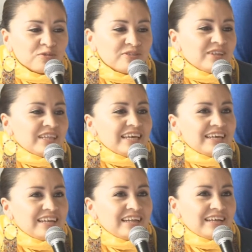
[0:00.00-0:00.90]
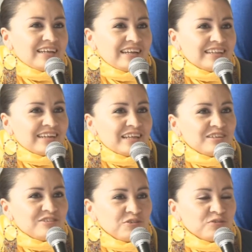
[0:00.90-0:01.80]
se deje la,
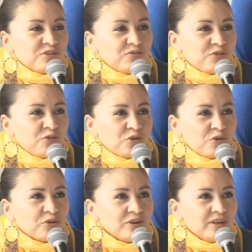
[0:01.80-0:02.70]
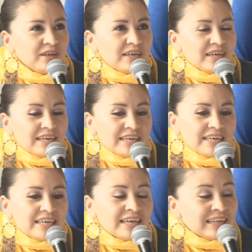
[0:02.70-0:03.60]
tradición del folclore.
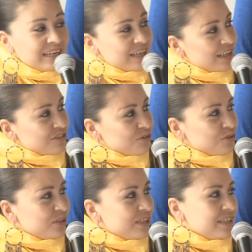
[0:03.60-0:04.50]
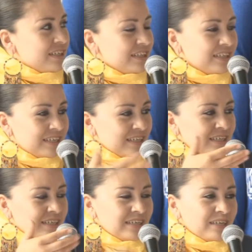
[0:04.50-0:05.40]
Y en el caso del
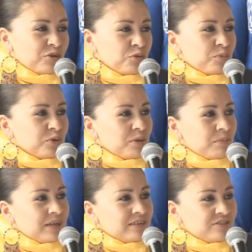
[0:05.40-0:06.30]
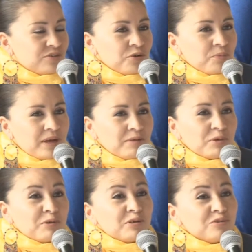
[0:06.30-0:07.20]
de, grupo del maestro Iván,
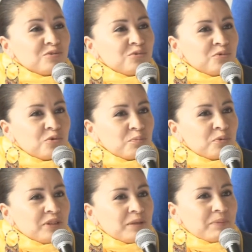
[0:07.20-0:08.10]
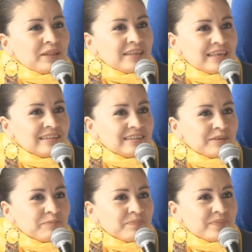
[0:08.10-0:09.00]
bueno, ellos son un grupo independiente.